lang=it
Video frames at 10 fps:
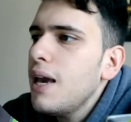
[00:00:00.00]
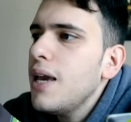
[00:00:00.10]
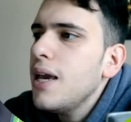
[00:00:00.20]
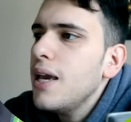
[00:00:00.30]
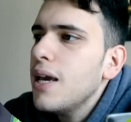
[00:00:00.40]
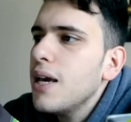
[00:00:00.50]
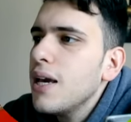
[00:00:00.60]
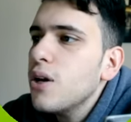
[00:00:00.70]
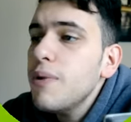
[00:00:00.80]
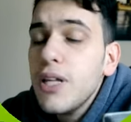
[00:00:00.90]

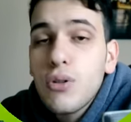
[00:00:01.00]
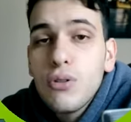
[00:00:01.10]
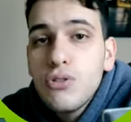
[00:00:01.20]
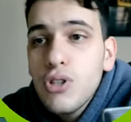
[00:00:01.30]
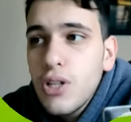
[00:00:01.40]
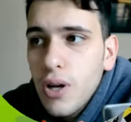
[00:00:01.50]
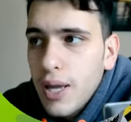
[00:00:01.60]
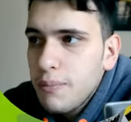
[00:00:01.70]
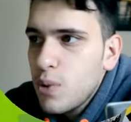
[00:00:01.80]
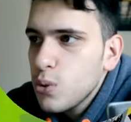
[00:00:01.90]
E come detto il giochino
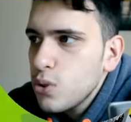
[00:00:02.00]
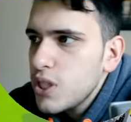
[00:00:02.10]
è molto